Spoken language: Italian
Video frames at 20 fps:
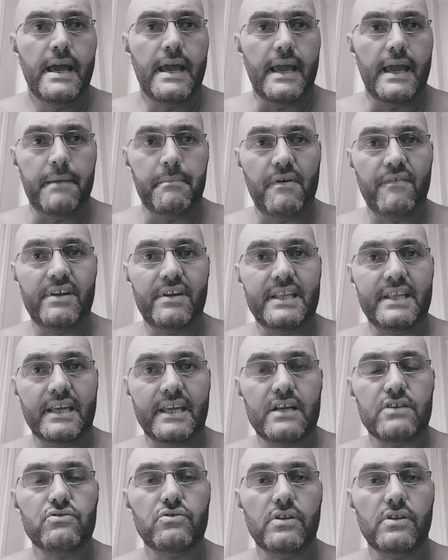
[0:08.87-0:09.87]
e mi avete
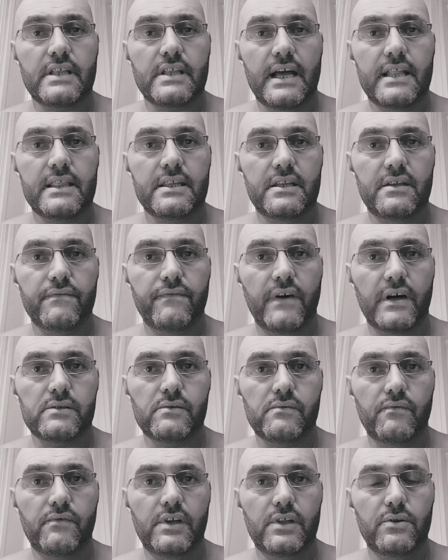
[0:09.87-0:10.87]
chiesto in tanti di fare
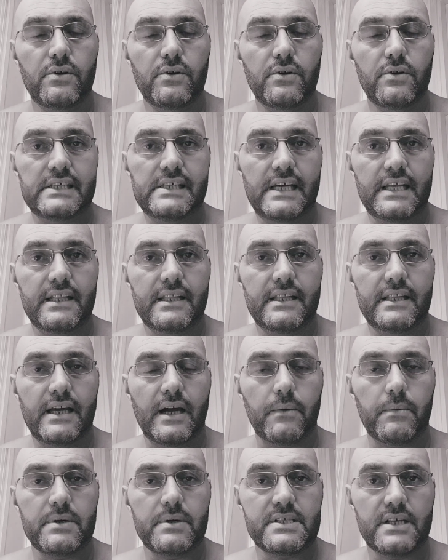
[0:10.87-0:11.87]
un video inerente
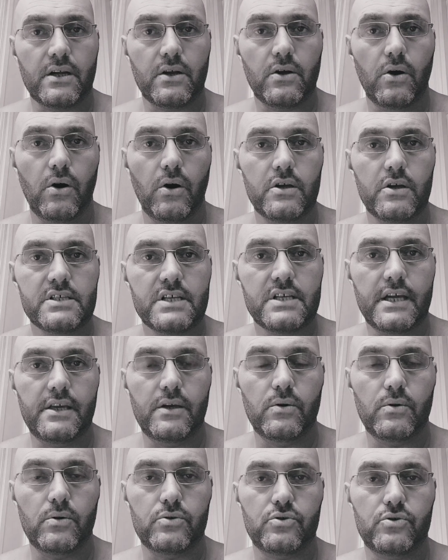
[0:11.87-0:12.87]
a questa cosa,
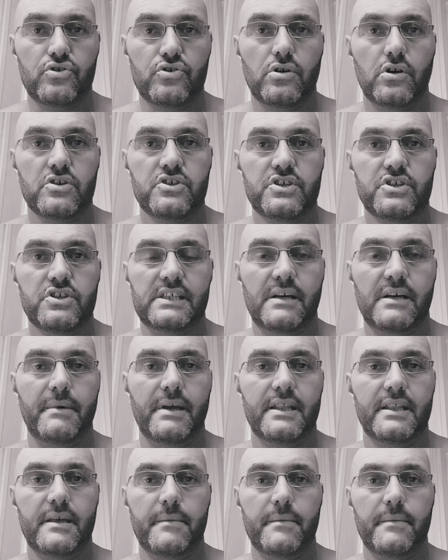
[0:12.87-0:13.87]
io ci sto
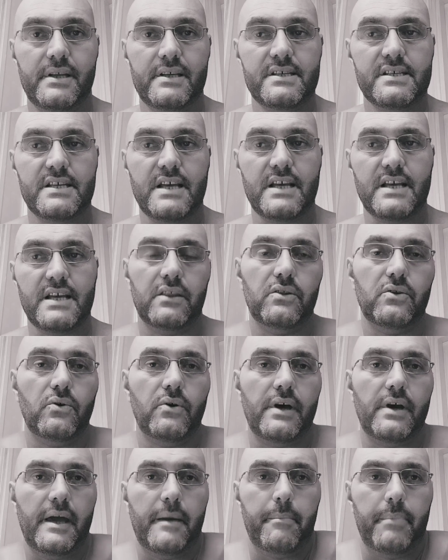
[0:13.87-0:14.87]
seriamente
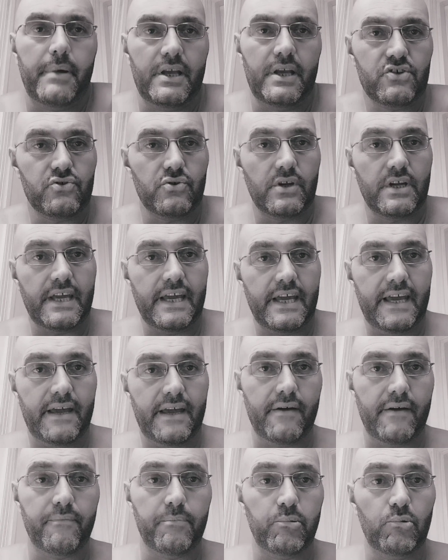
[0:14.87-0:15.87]
pensando e penso
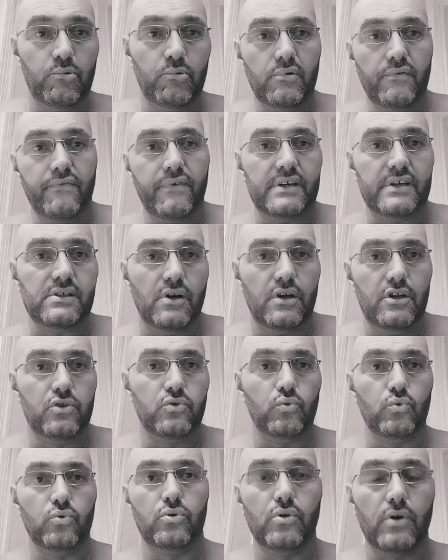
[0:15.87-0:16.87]
che appunto farò il
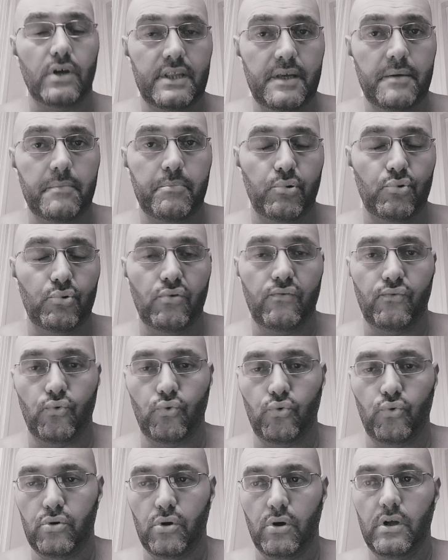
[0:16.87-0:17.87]
tutto a tempo
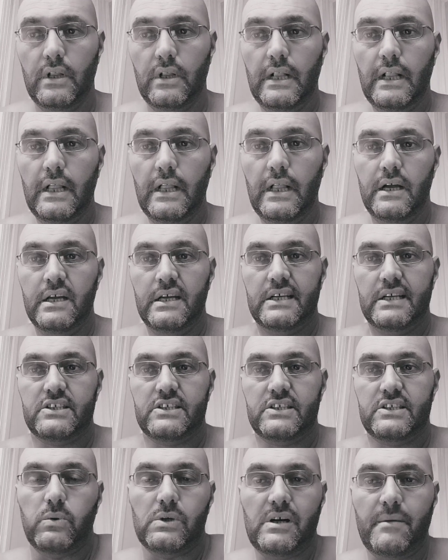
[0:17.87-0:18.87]
dovuto.
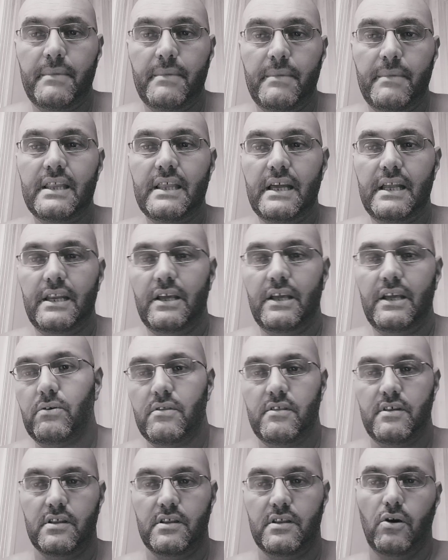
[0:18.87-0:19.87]
Sicuramente
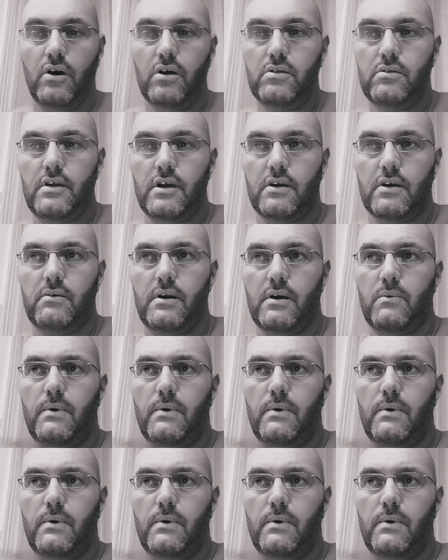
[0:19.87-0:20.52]
Nikon Z8, eccola